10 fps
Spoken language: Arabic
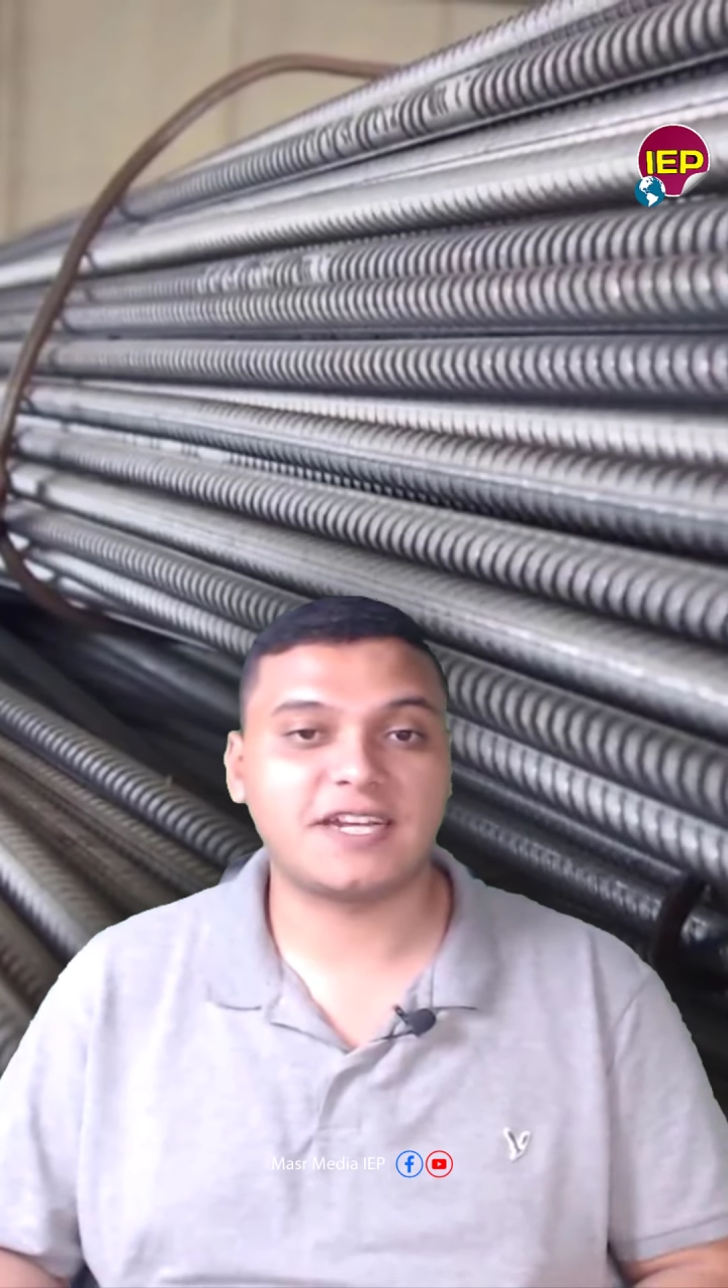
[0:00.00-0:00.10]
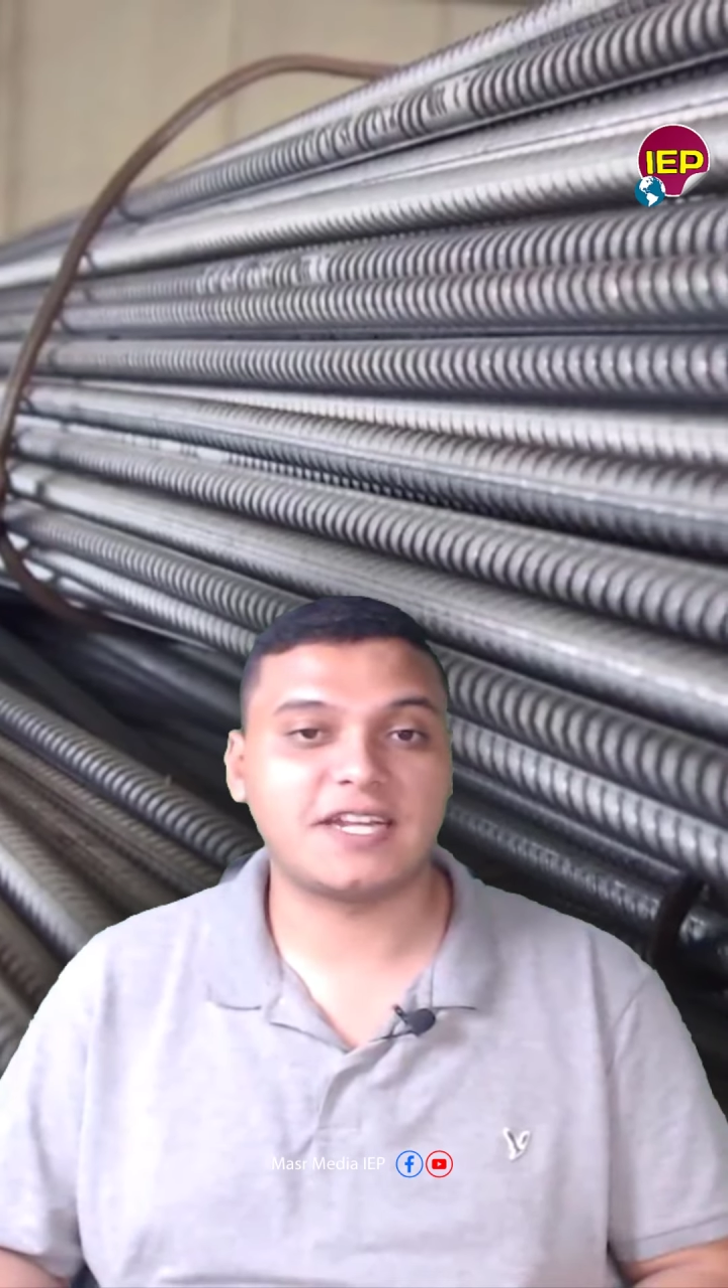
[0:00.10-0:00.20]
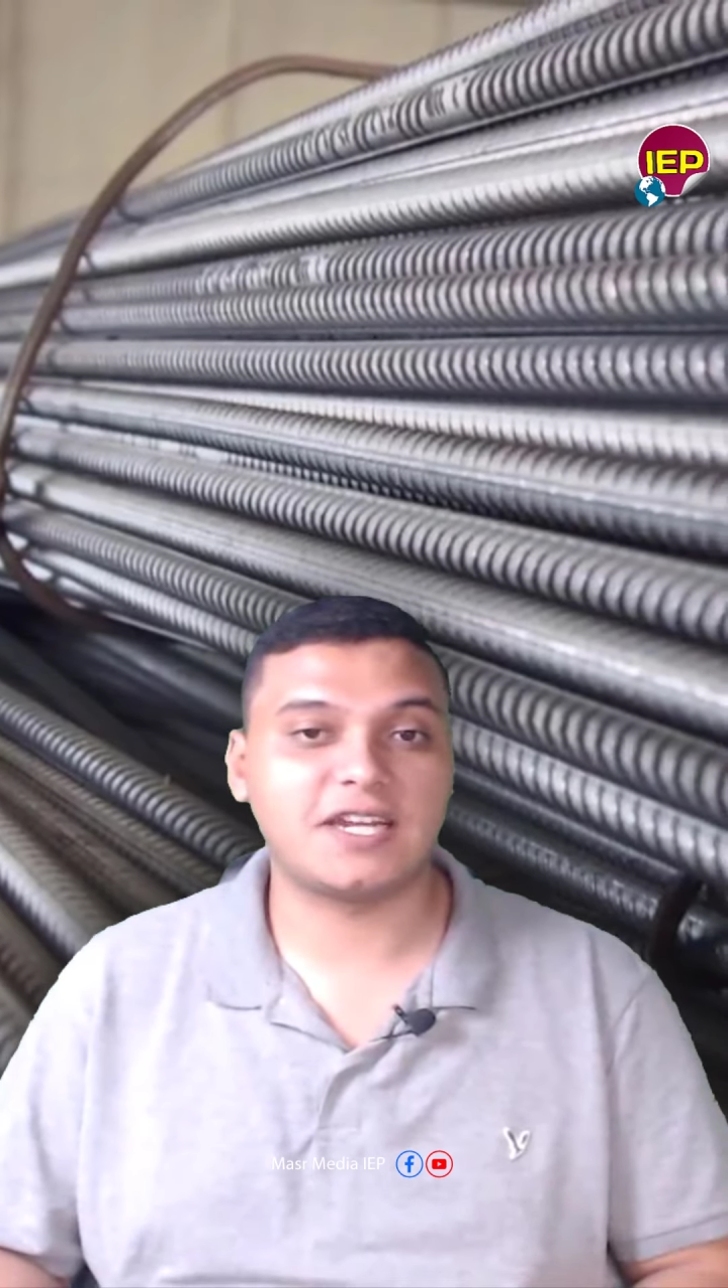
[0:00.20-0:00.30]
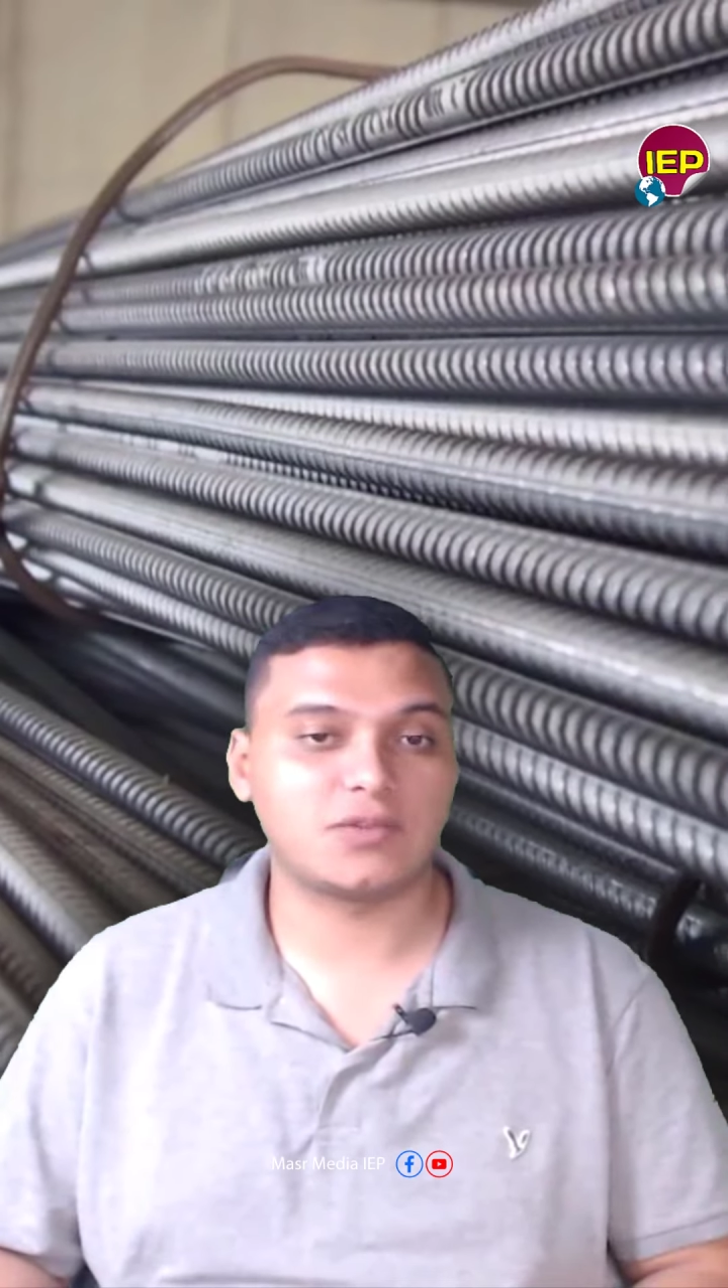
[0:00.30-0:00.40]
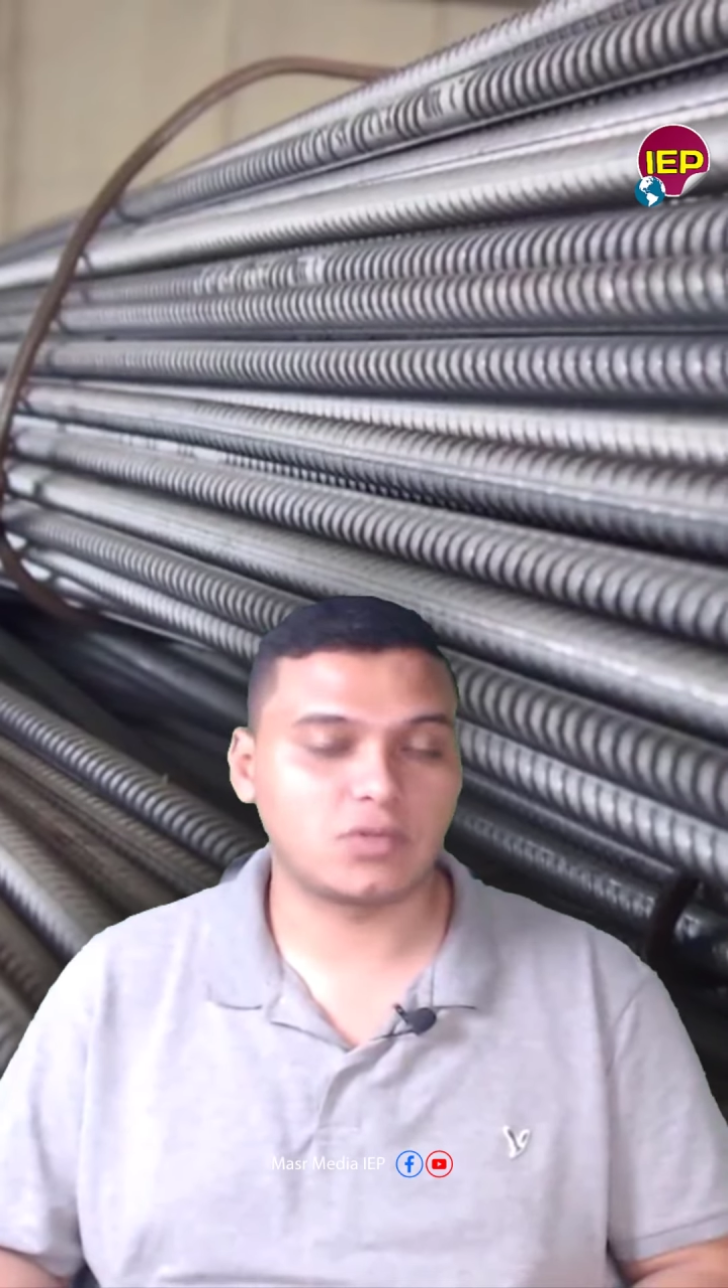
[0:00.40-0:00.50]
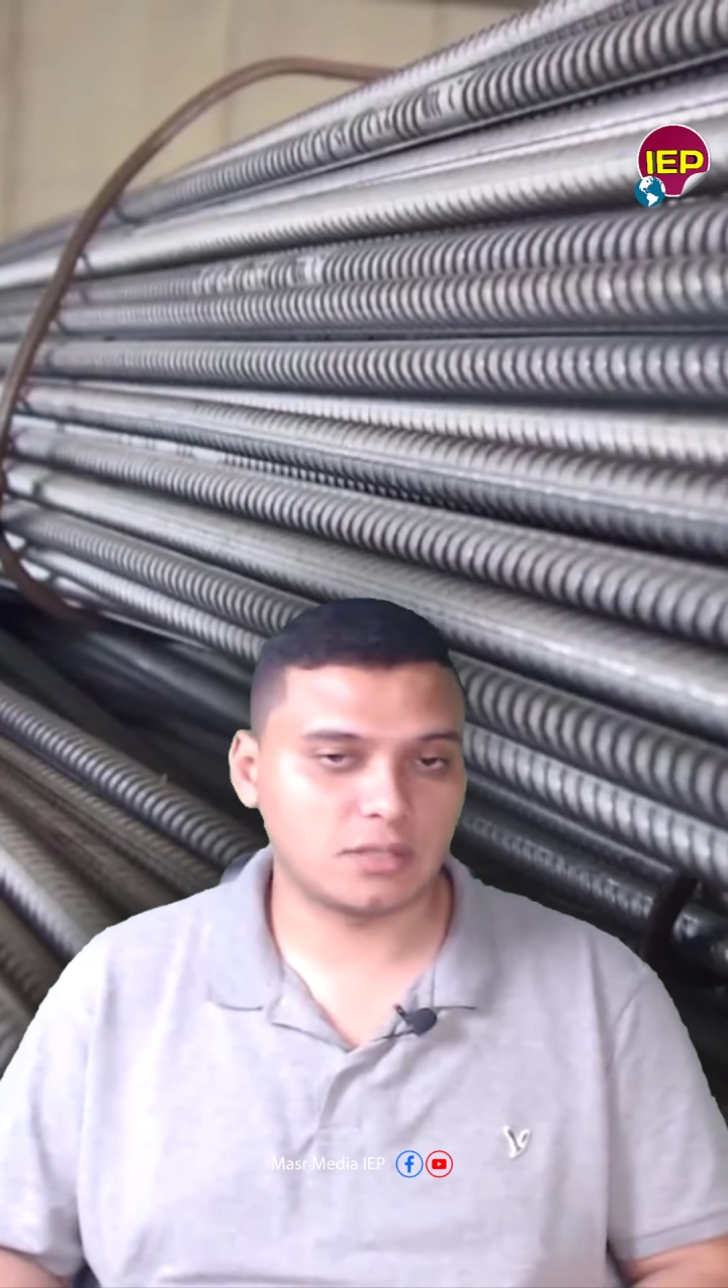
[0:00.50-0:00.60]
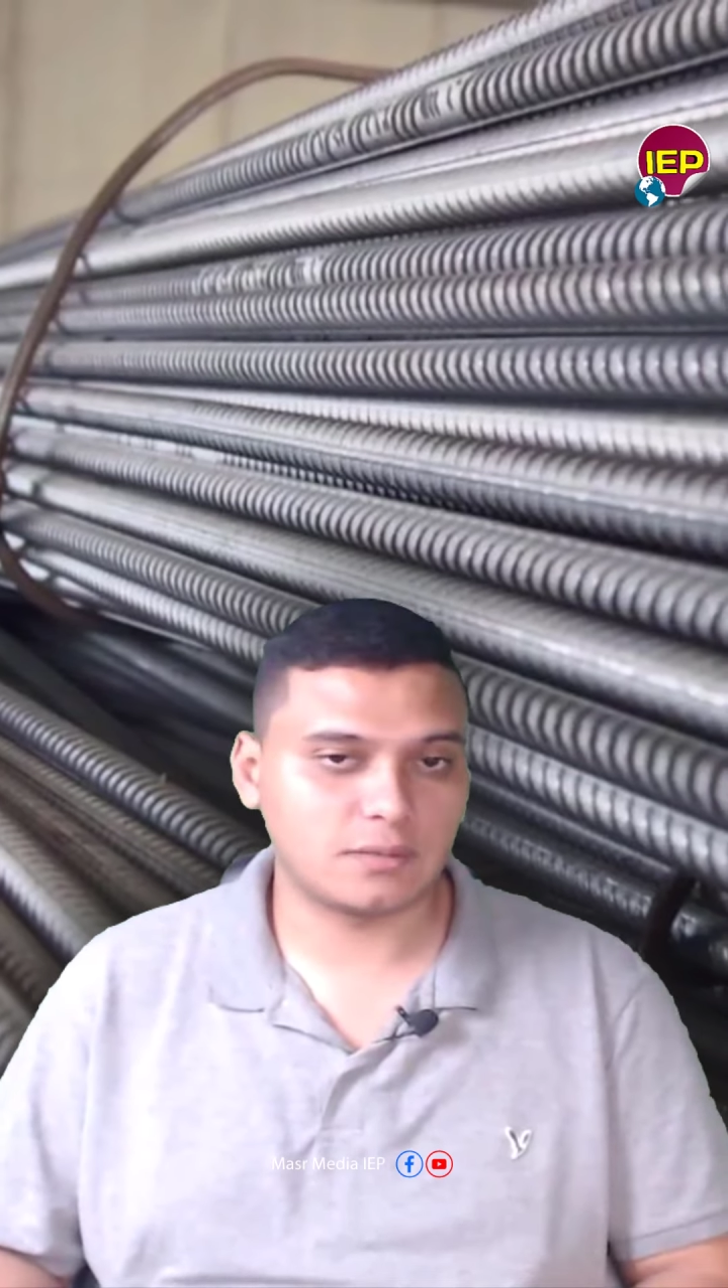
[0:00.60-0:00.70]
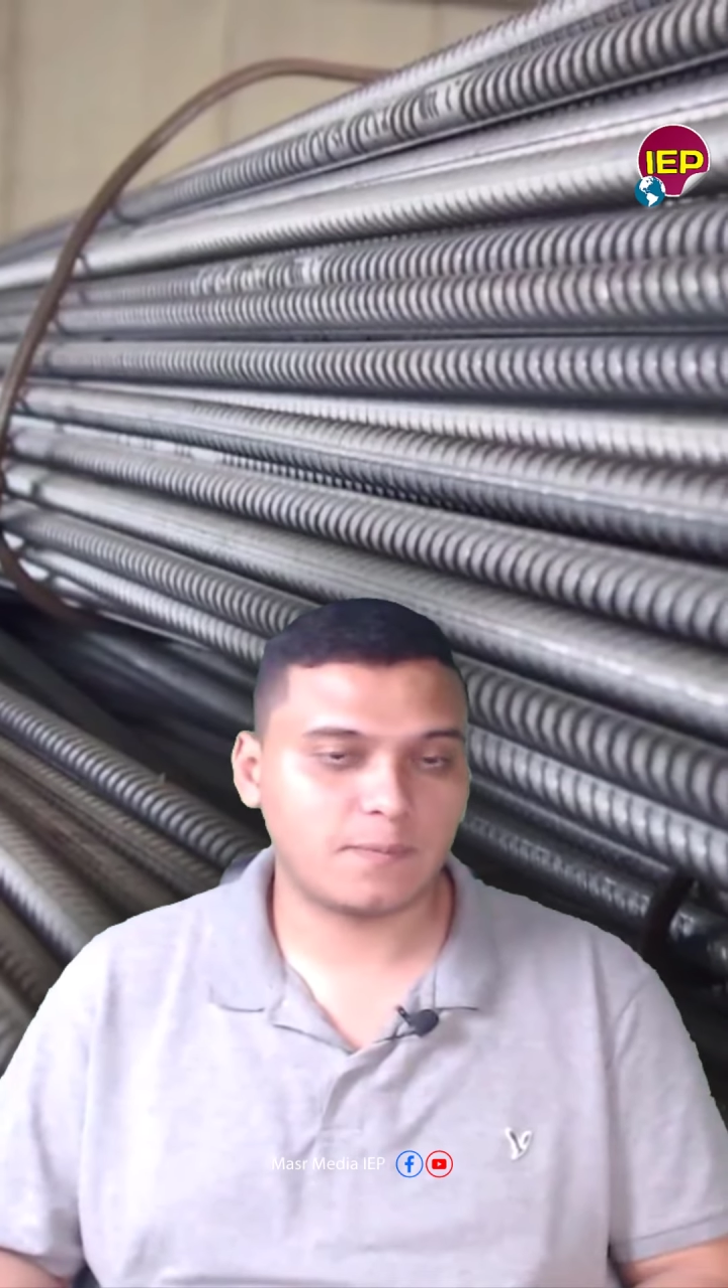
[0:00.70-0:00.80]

جنيه للطن